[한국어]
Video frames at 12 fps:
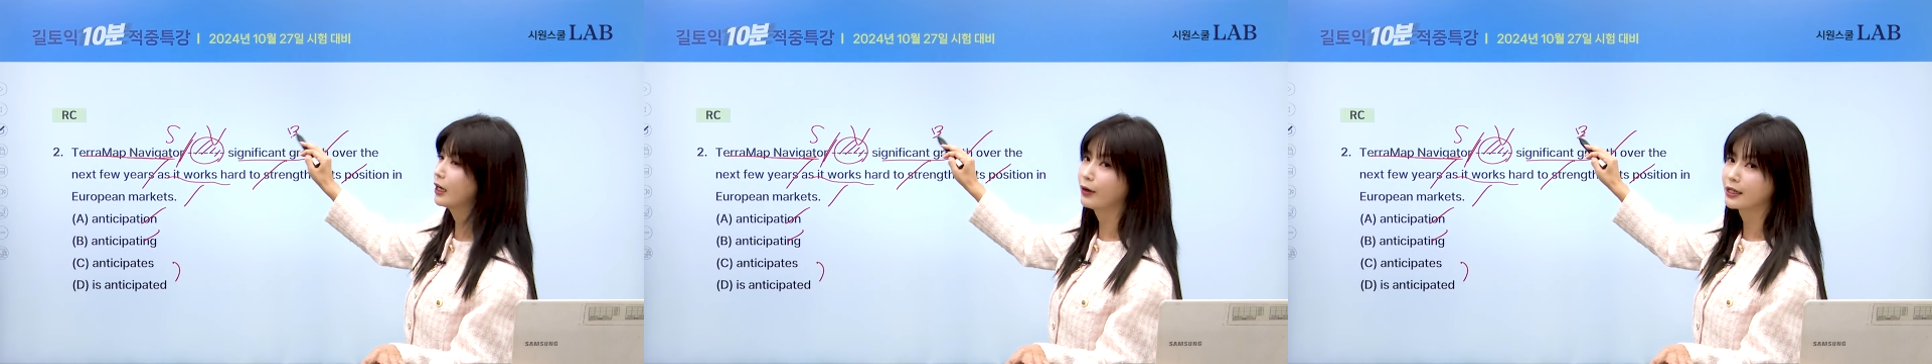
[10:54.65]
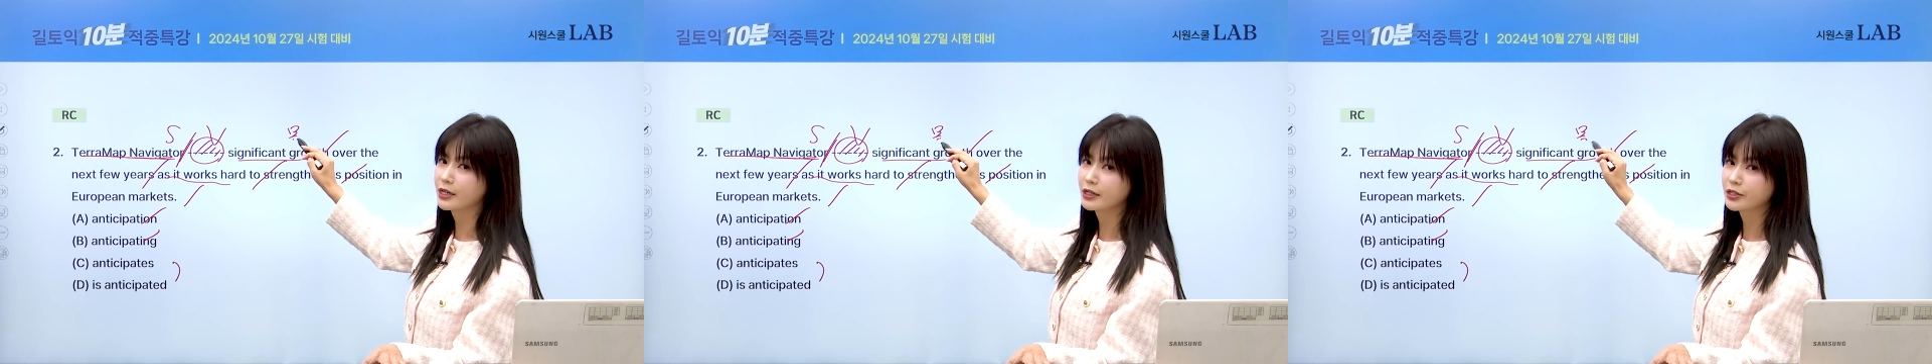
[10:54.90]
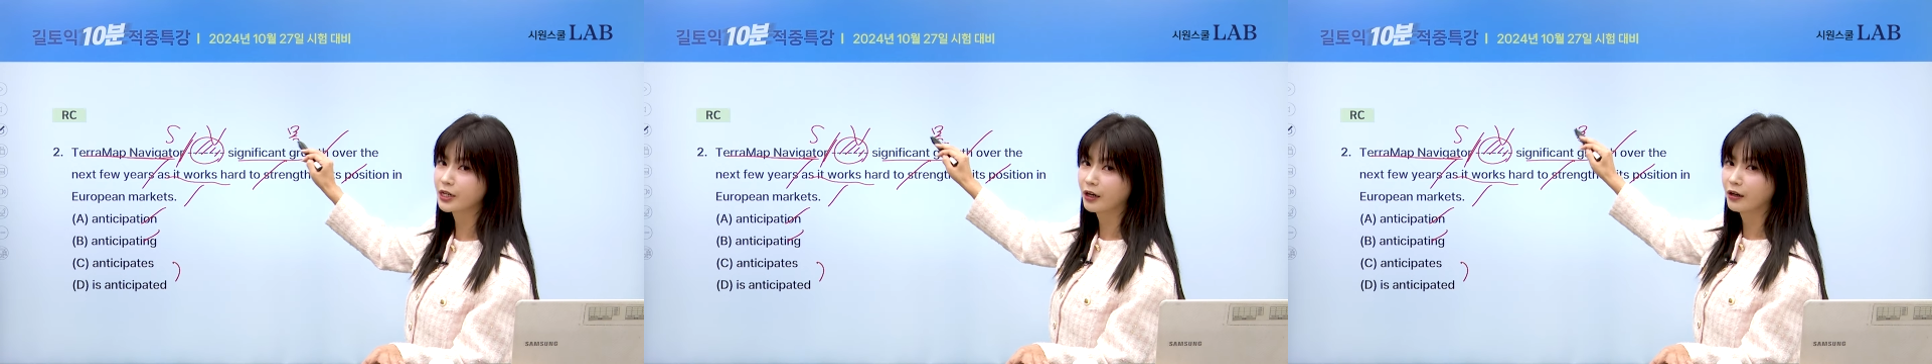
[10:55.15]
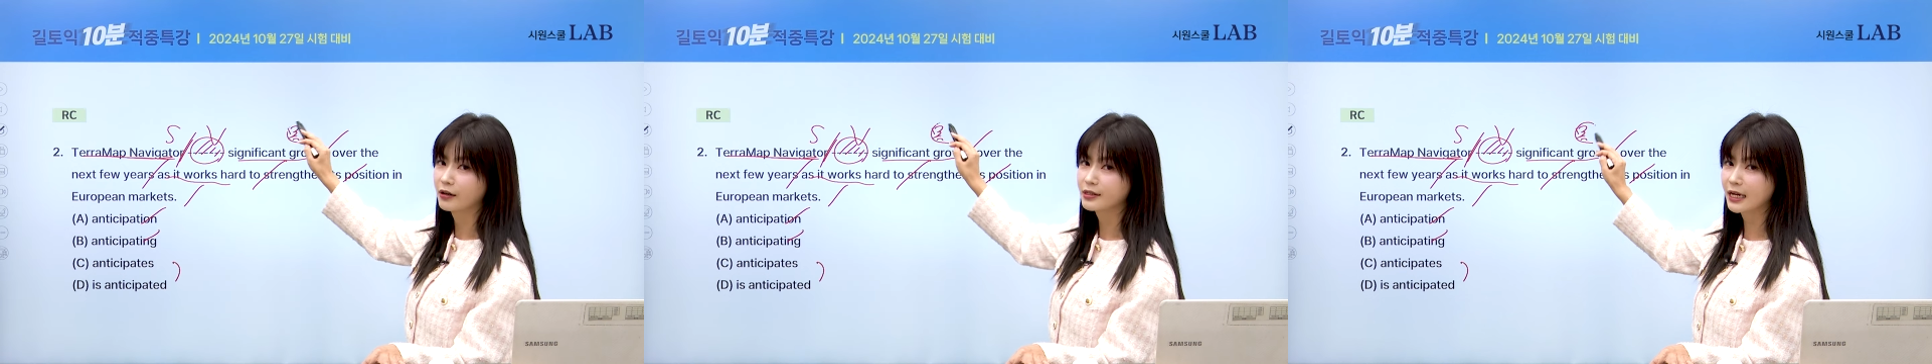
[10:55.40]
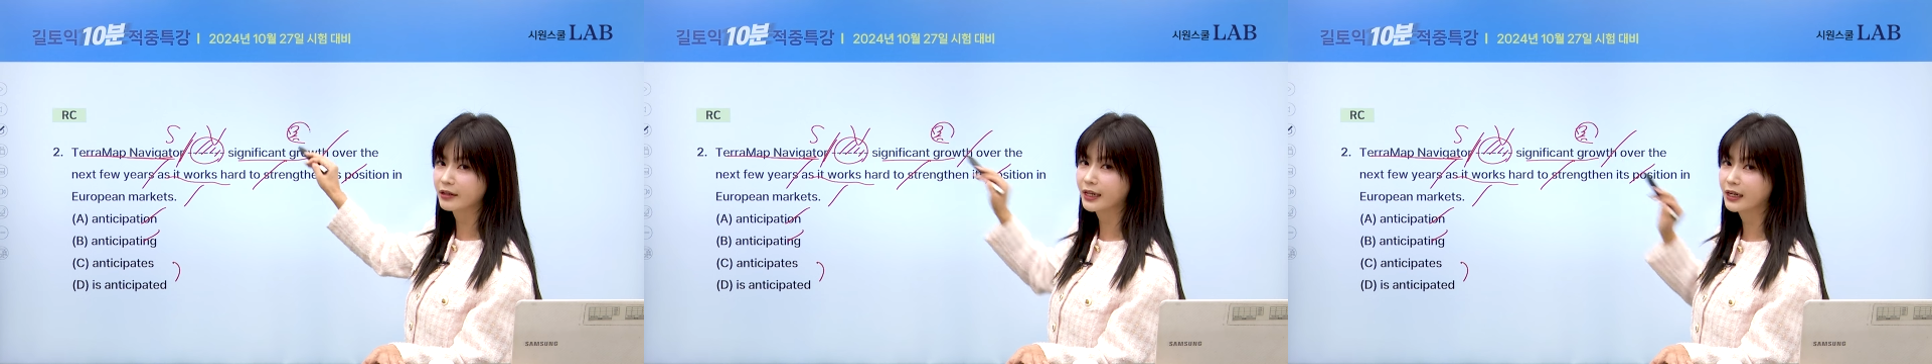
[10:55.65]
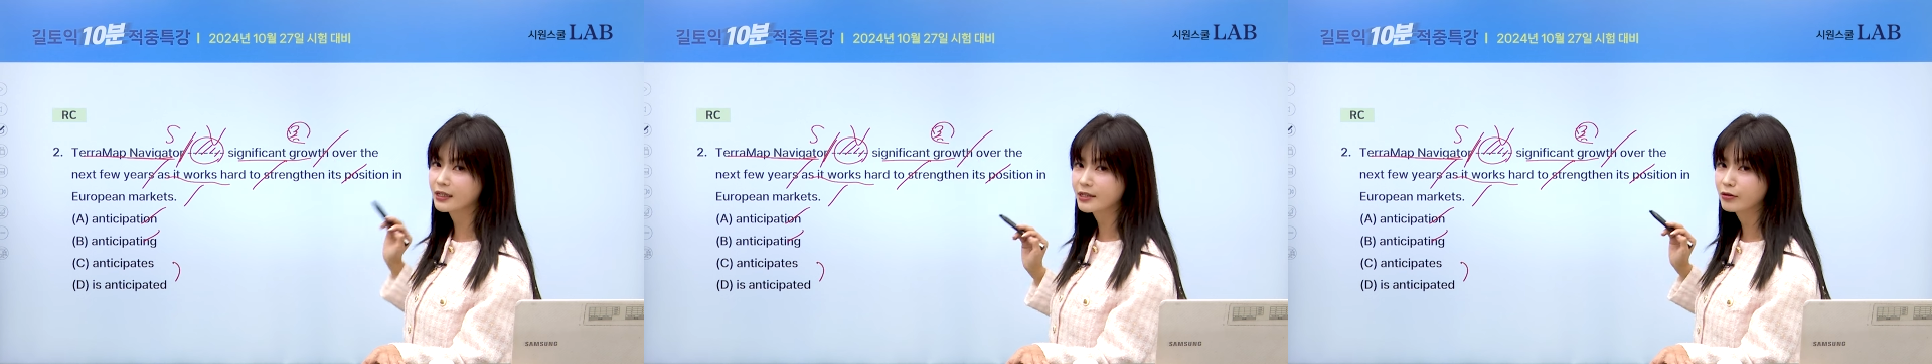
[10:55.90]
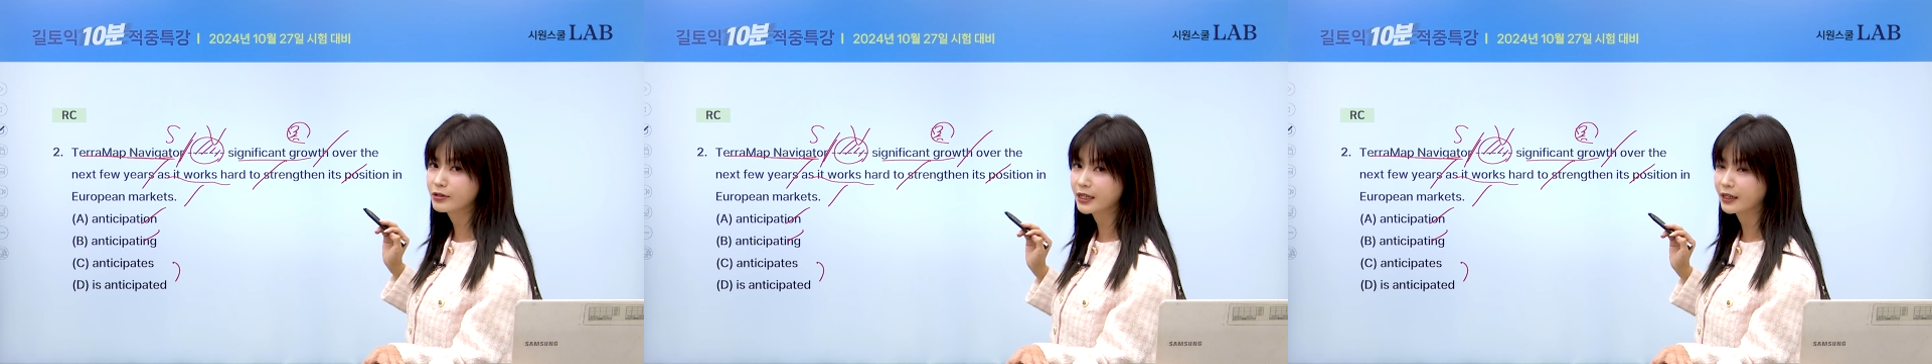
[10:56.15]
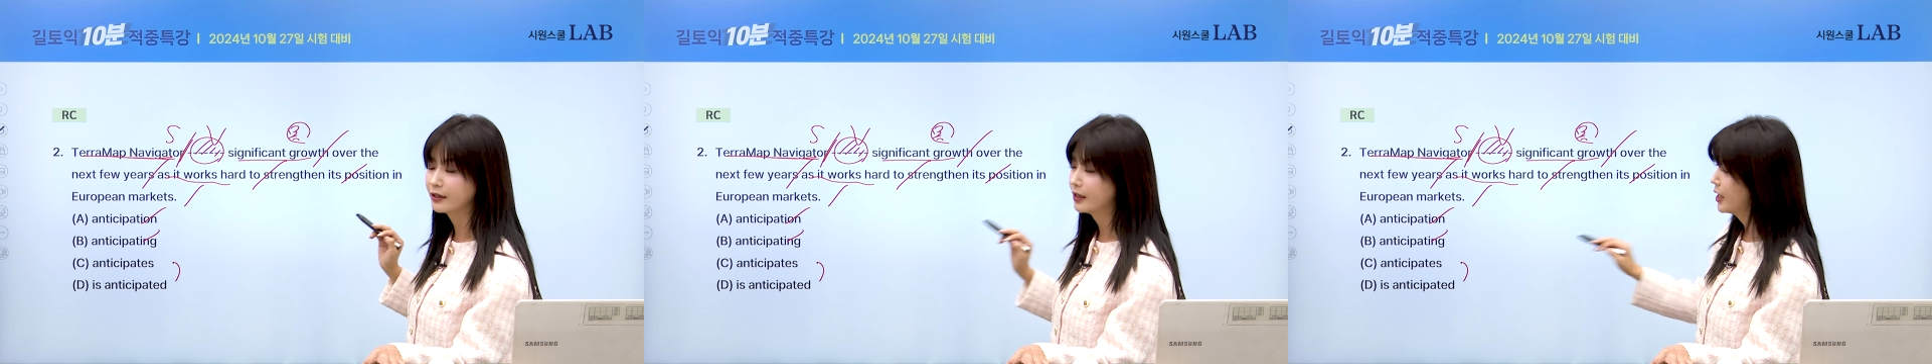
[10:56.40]
나와져 있죠. 상당한
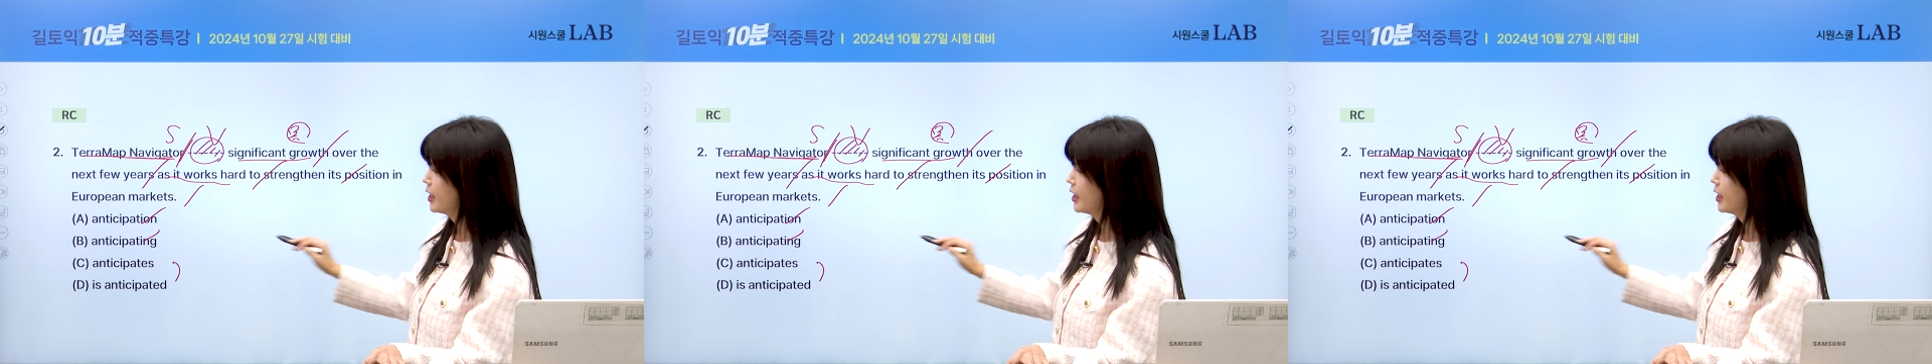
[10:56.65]
성장.